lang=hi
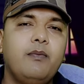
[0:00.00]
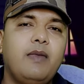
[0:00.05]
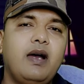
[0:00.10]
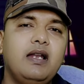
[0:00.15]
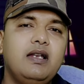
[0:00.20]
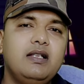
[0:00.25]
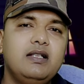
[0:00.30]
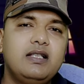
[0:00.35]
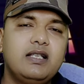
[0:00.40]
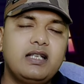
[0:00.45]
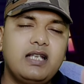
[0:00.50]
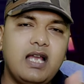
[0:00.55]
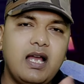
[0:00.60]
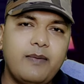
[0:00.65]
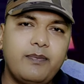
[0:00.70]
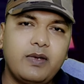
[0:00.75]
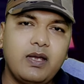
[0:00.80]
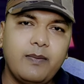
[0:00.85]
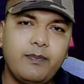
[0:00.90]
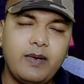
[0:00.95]
मान लीजिए कि
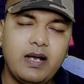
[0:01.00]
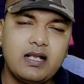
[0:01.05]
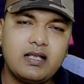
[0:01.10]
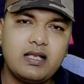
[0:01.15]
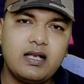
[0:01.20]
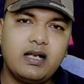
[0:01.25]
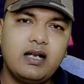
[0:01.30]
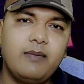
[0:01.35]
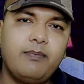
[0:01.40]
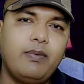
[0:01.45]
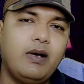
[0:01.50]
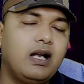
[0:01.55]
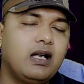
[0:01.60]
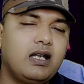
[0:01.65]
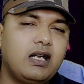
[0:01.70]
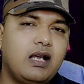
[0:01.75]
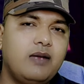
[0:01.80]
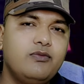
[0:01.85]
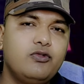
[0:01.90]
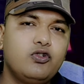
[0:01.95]
आपके पास अगर
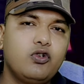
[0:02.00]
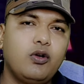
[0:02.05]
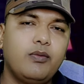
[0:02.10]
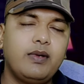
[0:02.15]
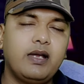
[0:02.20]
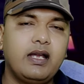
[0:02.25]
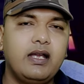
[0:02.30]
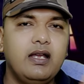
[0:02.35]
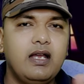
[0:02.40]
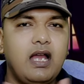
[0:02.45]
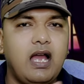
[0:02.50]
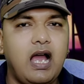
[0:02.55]
पार्ट टाइम जॉब है